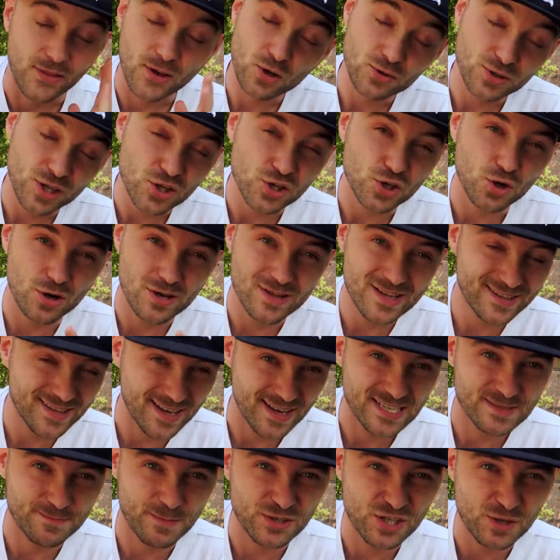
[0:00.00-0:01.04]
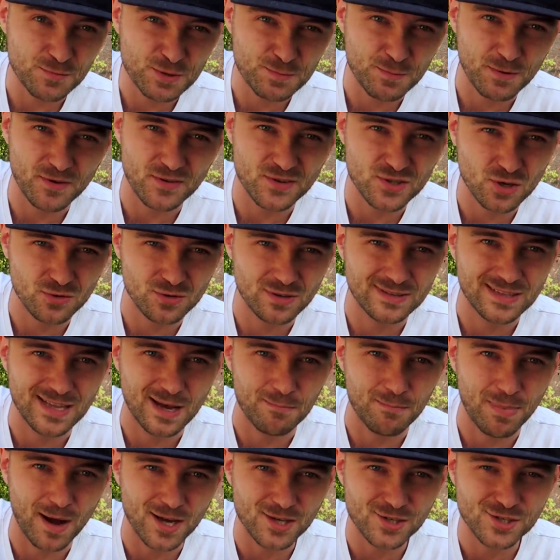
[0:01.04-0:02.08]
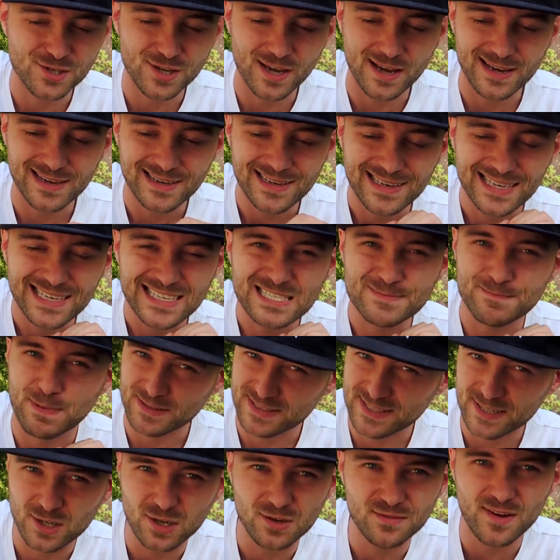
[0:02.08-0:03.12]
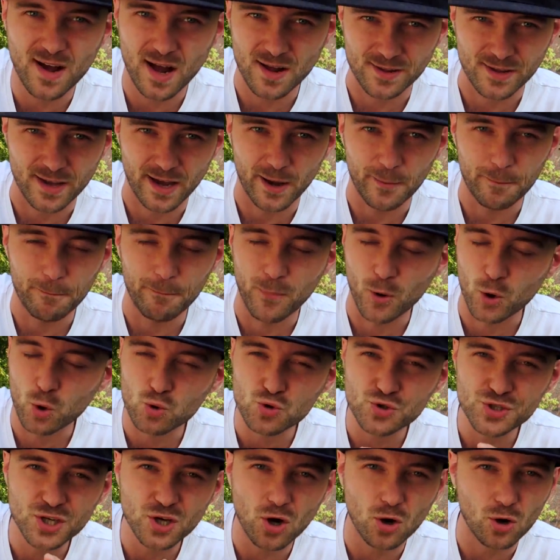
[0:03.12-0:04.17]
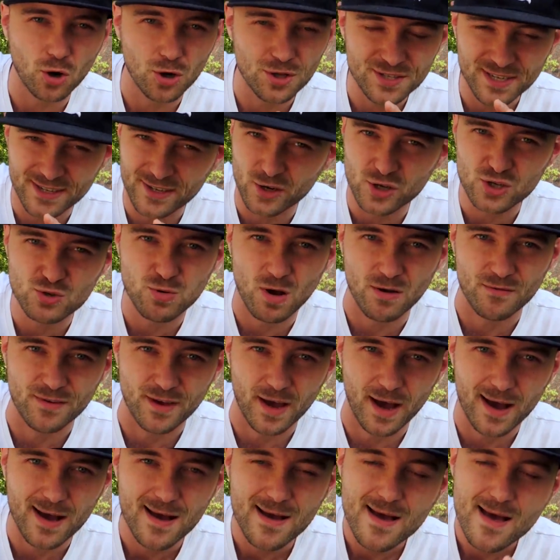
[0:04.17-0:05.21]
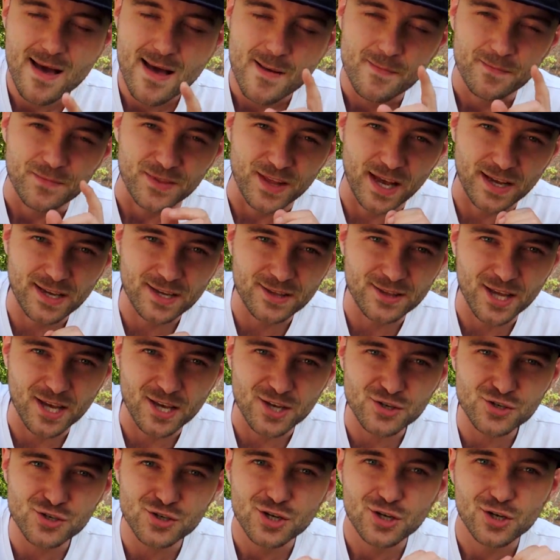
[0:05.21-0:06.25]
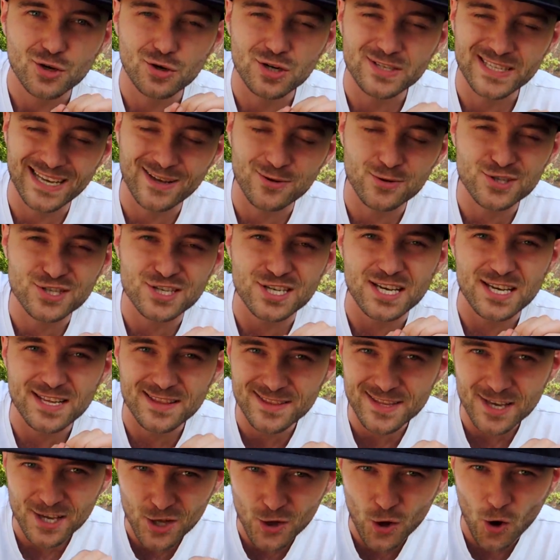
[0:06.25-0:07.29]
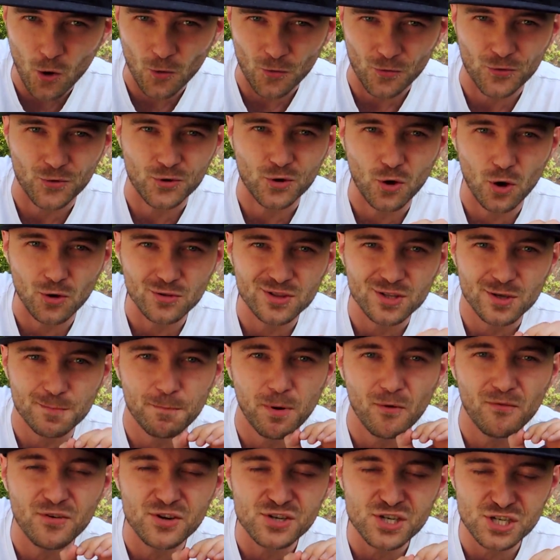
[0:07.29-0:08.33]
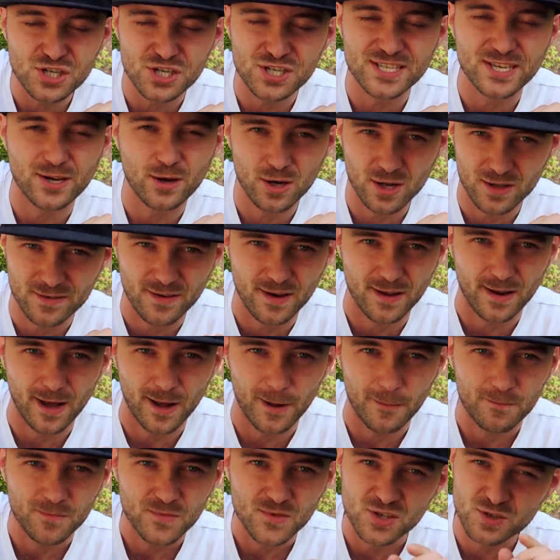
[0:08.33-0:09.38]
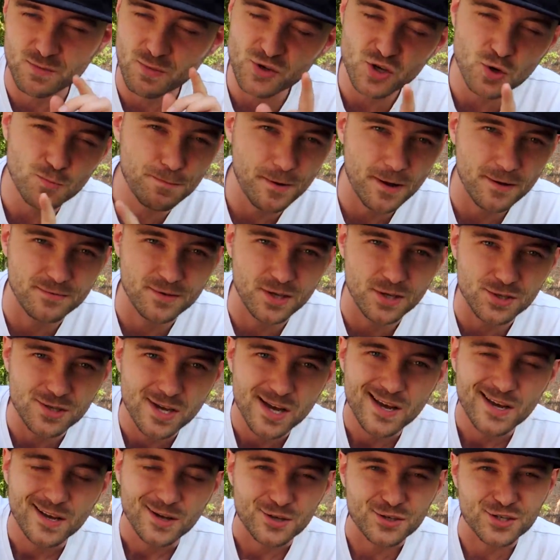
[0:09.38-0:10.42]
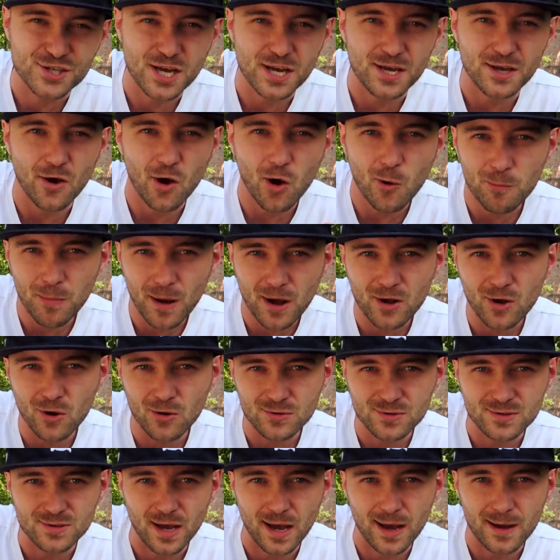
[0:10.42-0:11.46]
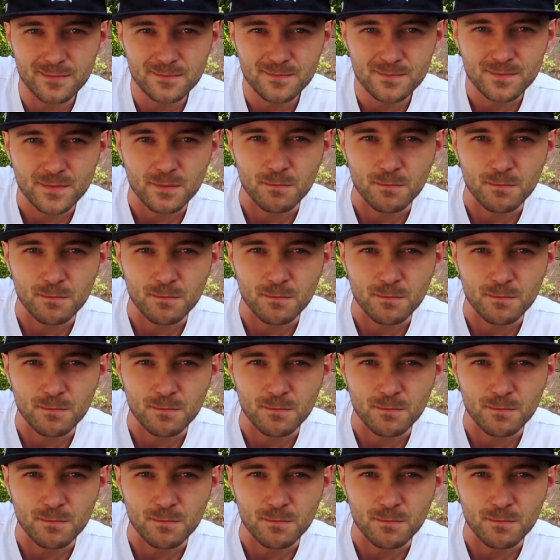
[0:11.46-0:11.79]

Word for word: Dlatego też kolejny test będzie przeprowadzony na bazie spacerowania po różnych okolicach Jarosławia, jak i też korzystając z innych kont, kont powyżej 30 levela, żeby się upewnić, że oba konta